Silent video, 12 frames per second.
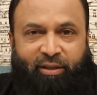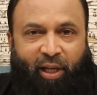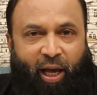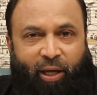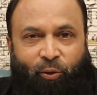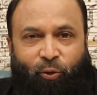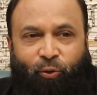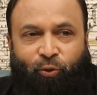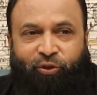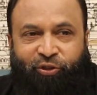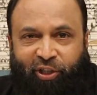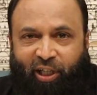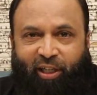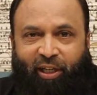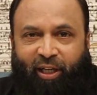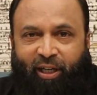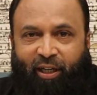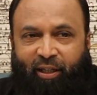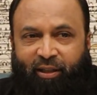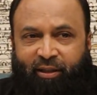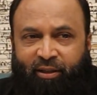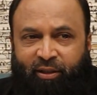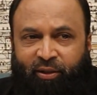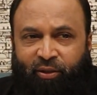जायकों को चखने का
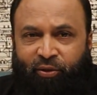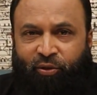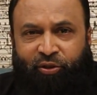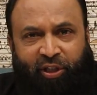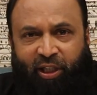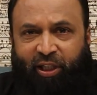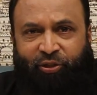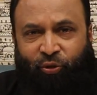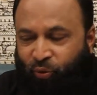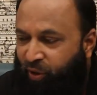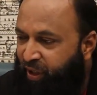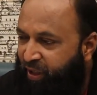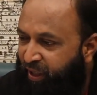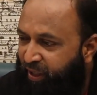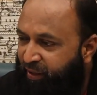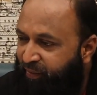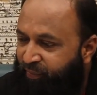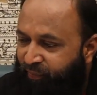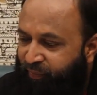तो चलिए शुरू करते हैं